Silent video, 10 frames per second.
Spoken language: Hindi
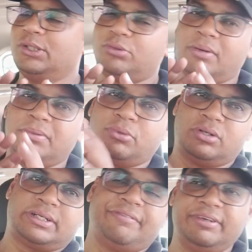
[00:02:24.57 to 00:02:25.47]
तो वहाँ पे
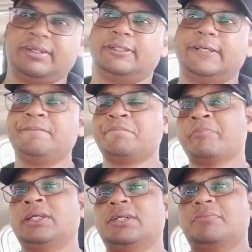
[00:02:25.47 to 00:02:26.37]
बहुत ट्रैफिक रहता है
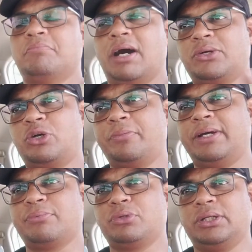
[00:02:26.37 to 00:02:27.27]
माल रोड पे
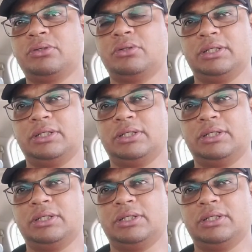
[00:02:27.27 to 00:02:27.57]
आपको देखो